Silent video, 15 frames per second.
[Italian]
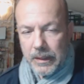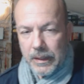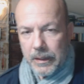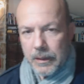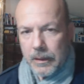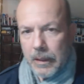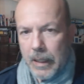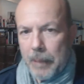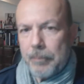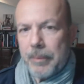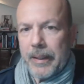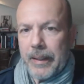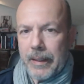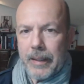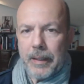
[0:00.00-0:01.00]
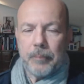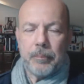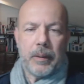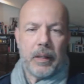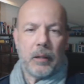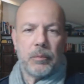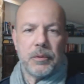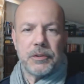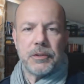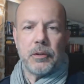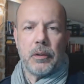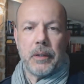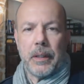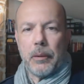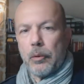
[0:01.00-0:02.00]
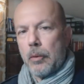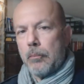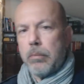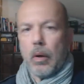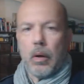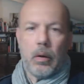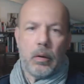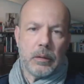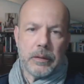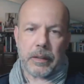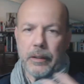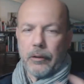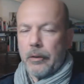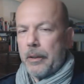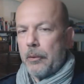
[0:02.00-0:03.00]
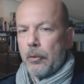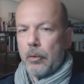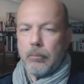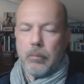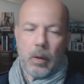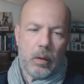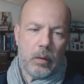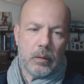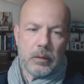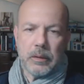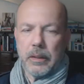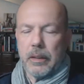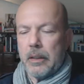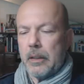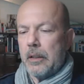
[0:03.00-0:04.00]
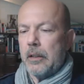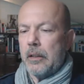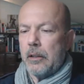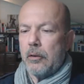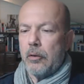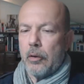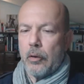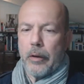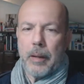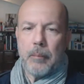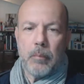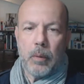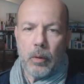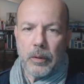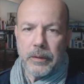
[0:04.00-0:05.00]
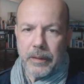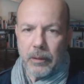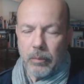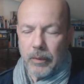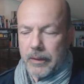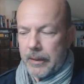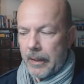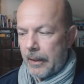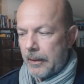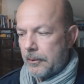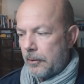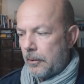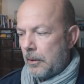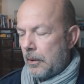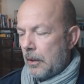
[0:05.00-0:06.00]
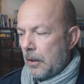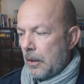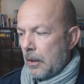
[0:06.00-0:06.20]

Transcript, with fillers: di aprile per la questione euro bond, non euro bond, corona bond e quant'altro.